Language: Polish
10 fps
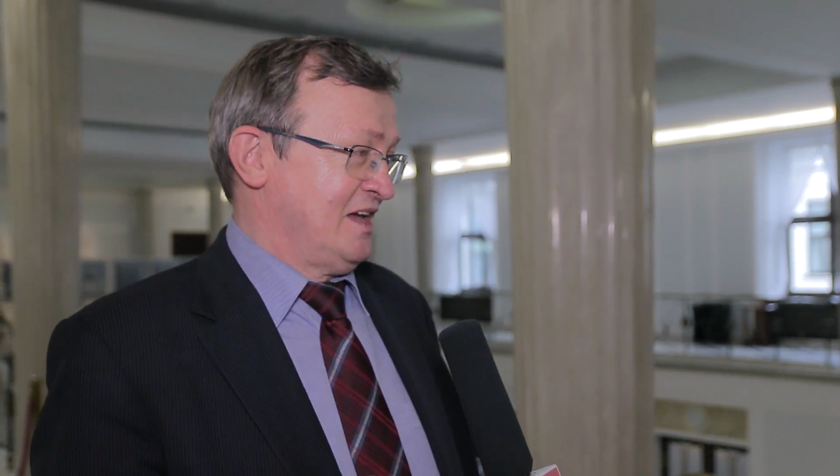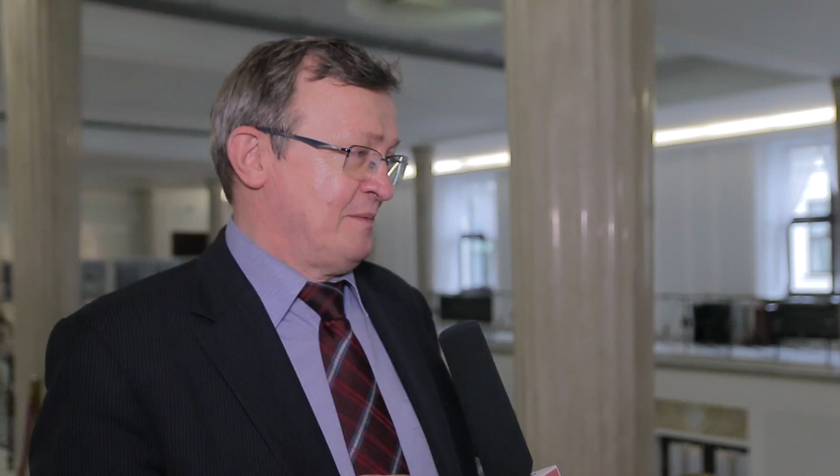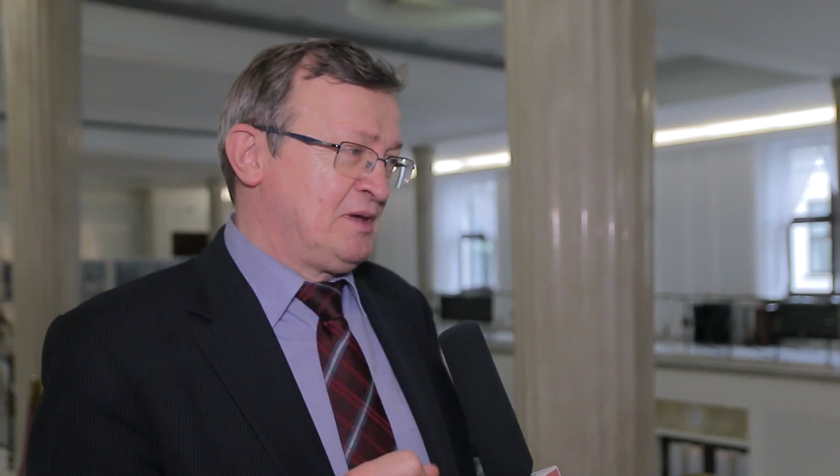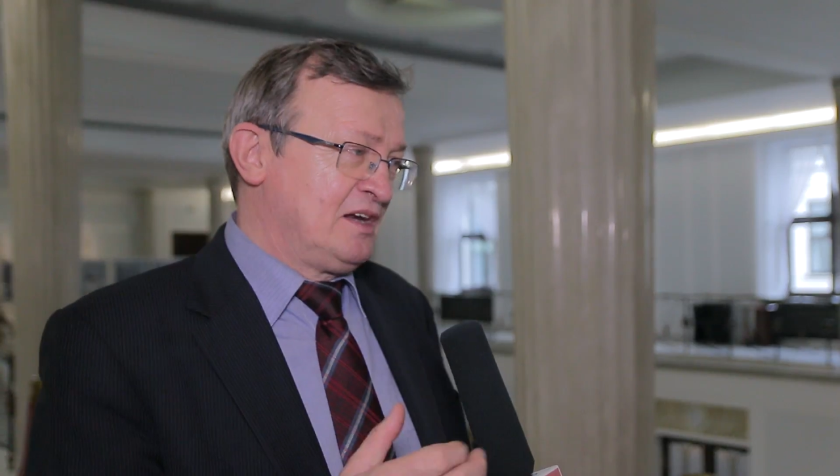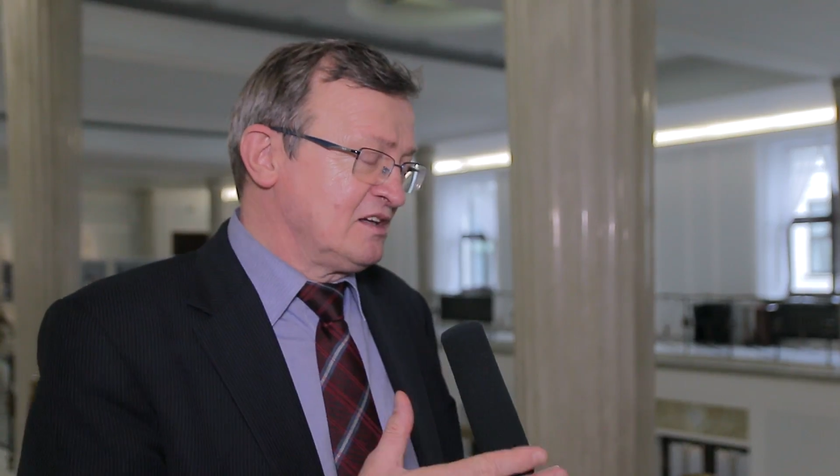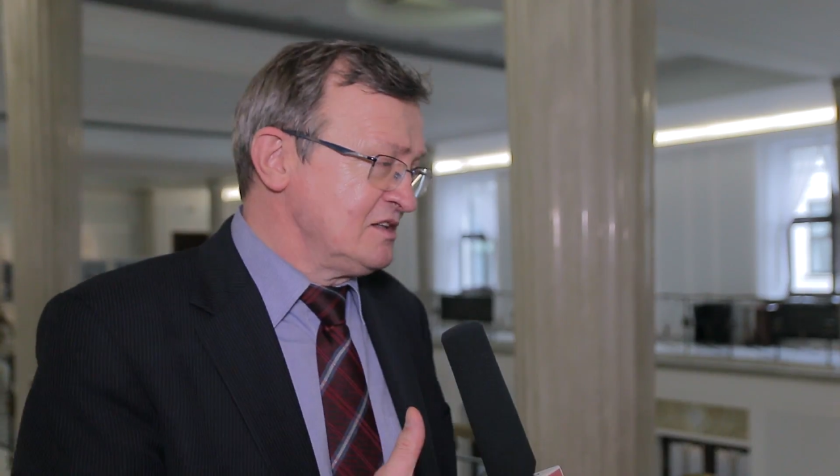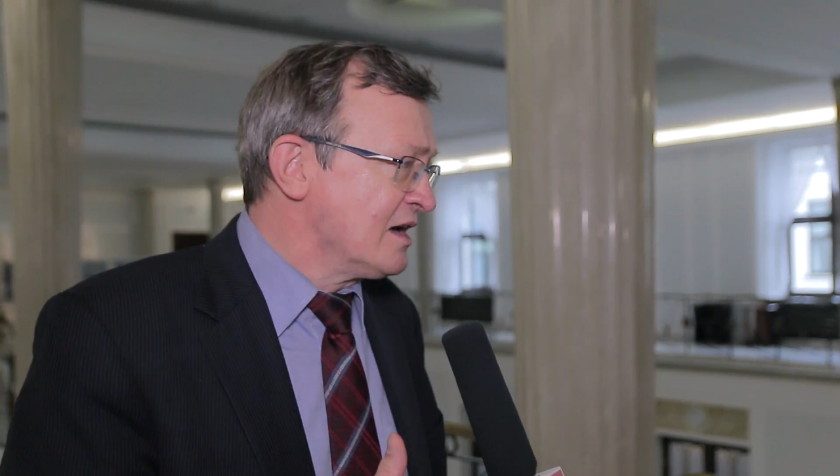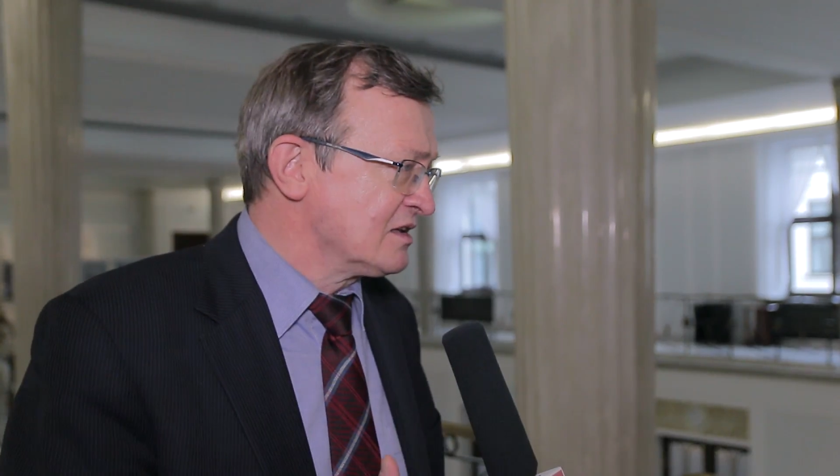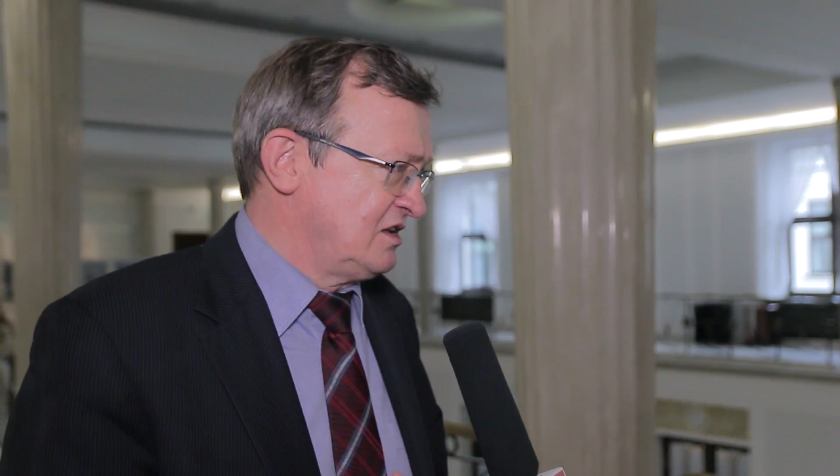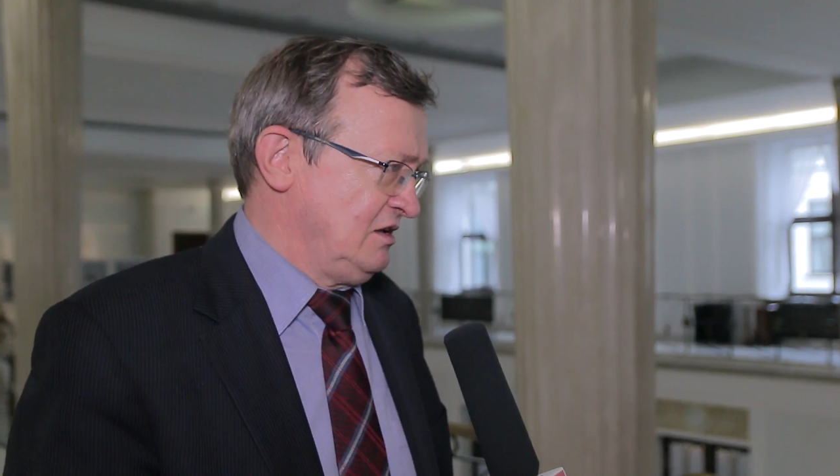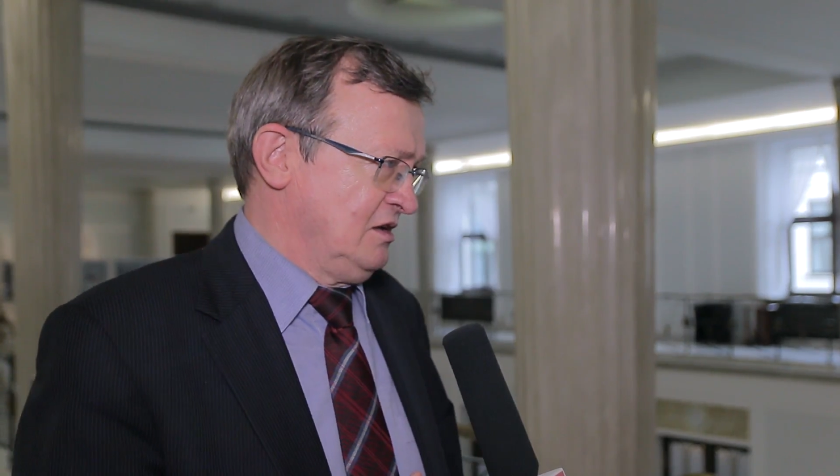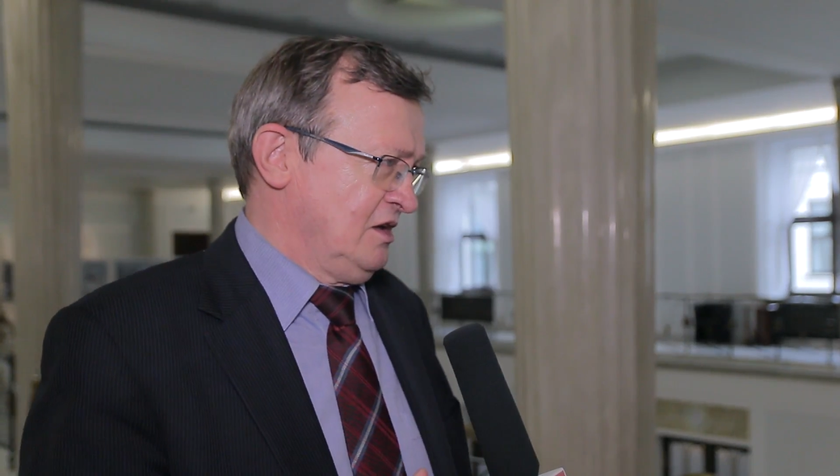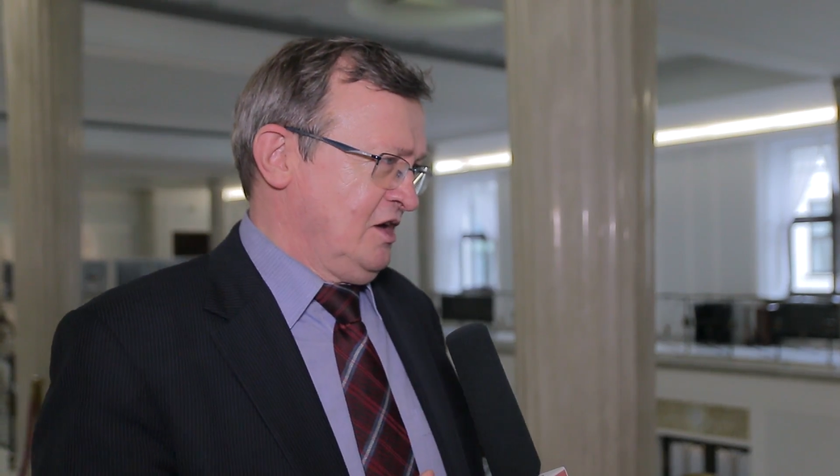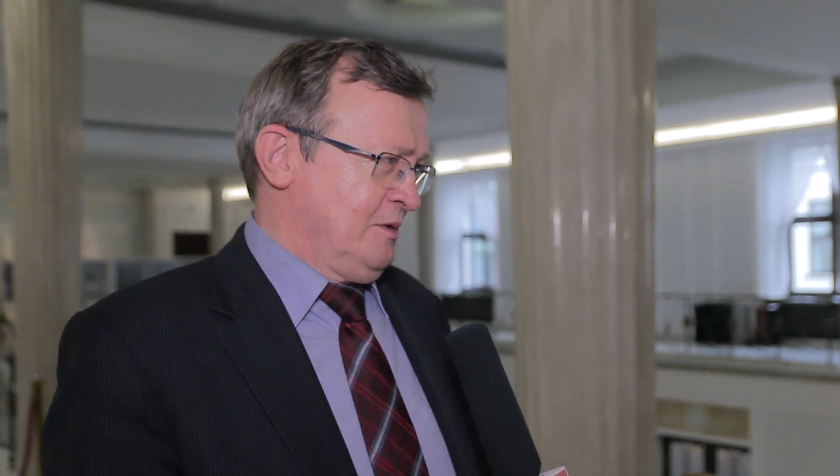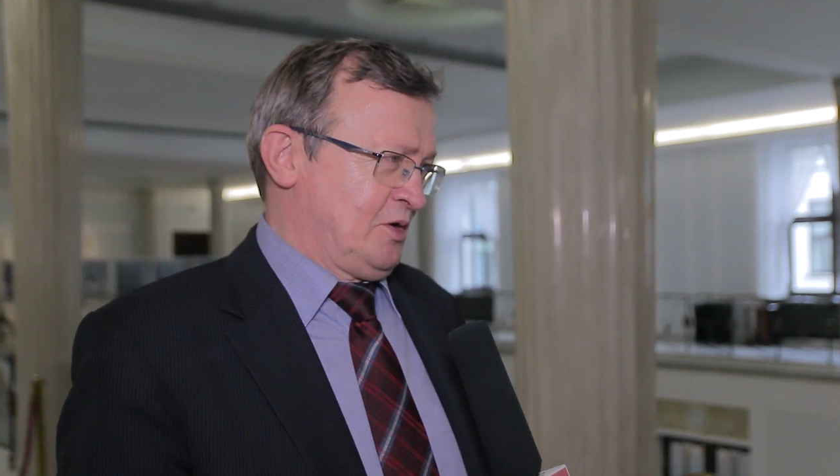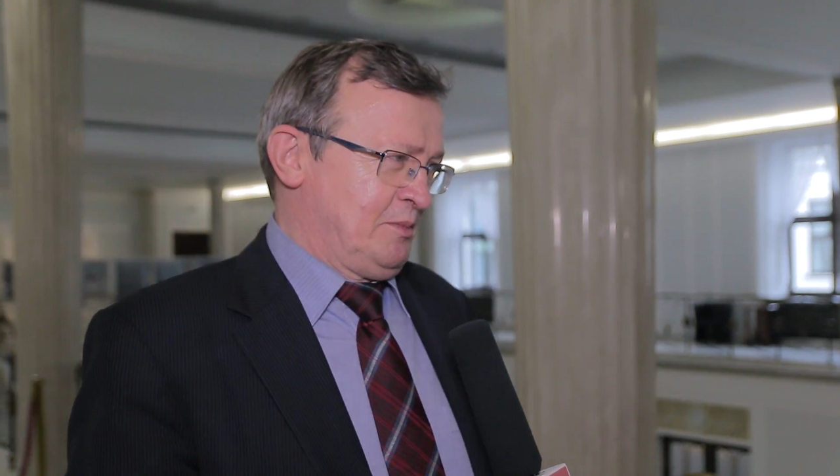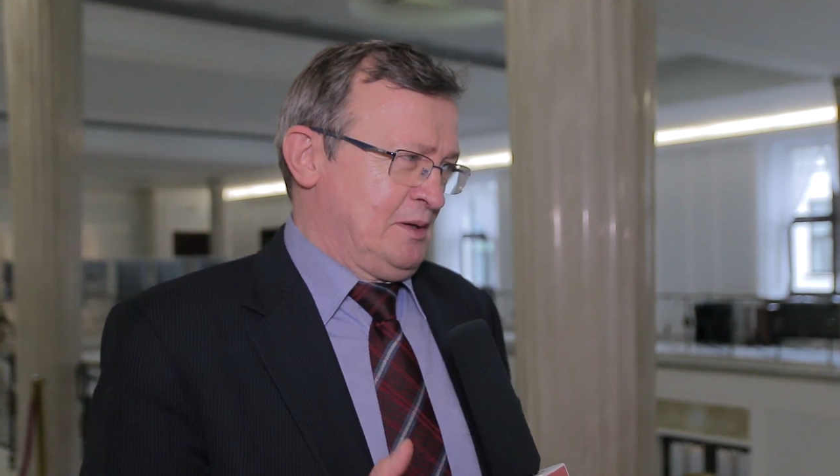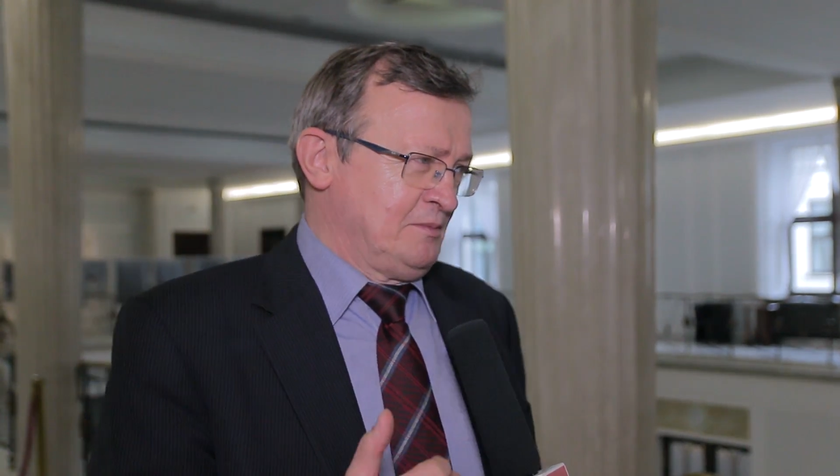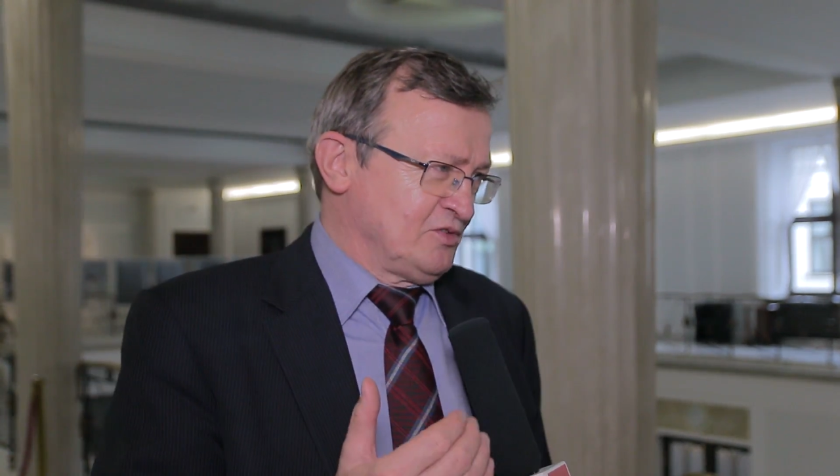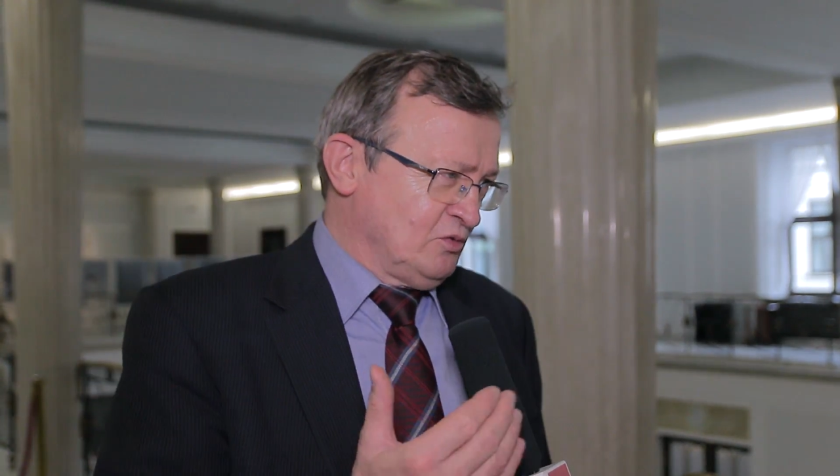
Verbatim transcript: a pielęgniarki, problem